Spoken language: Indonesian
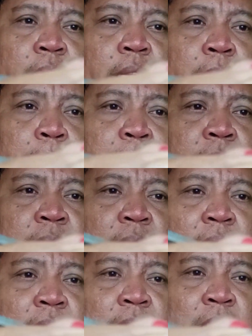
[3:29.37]
ini
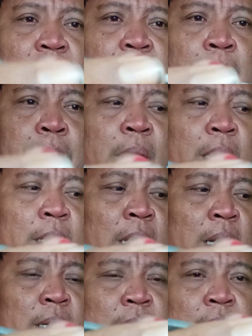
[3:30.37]
bisa kita
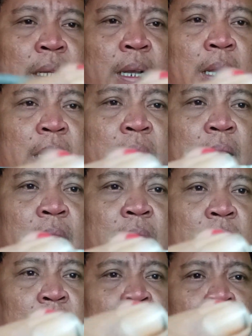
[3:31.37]
samarkan dengan
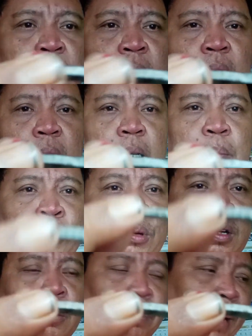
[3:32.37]
uh,
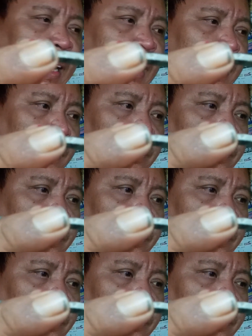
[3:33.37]
pulpen